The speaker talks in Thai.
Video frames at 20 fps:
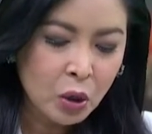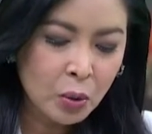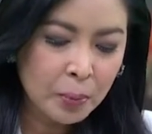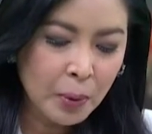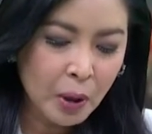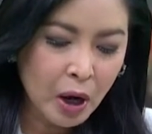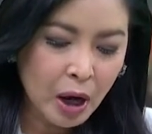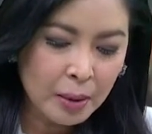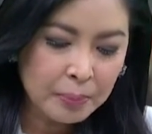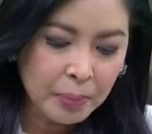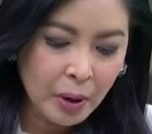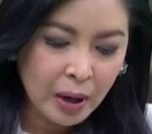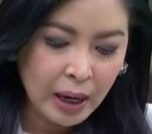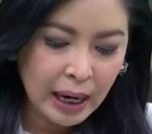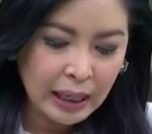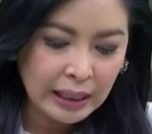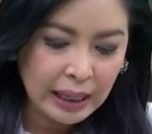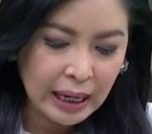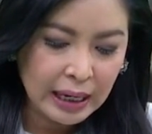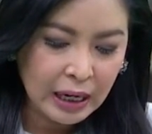อุปกรณ์ป้อง
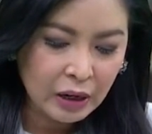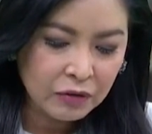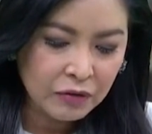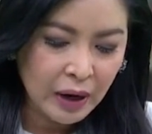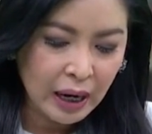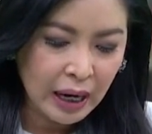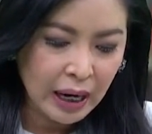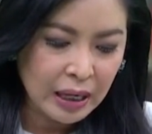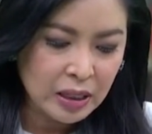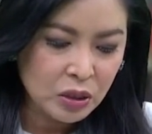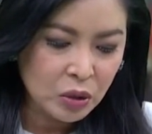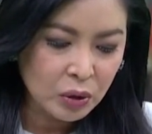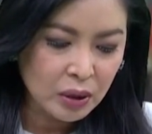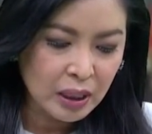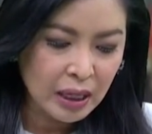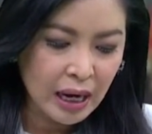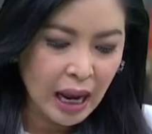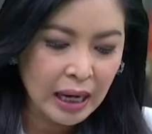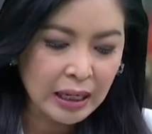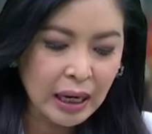กันการดักฟังการสน
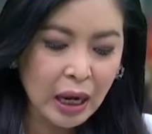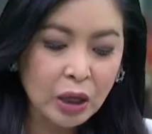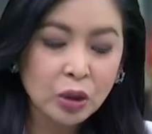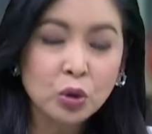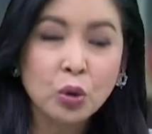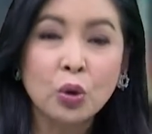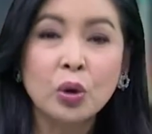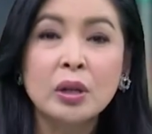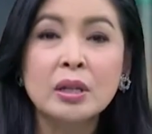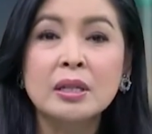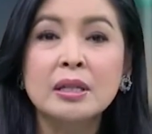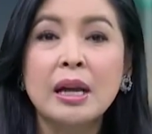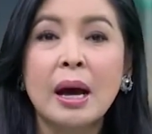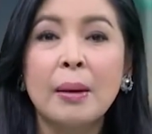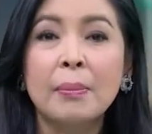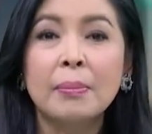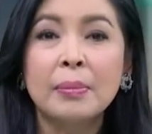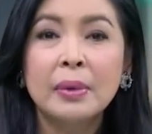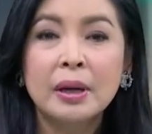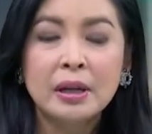ทนาทางโทร
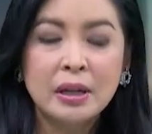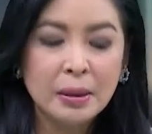ศัพท์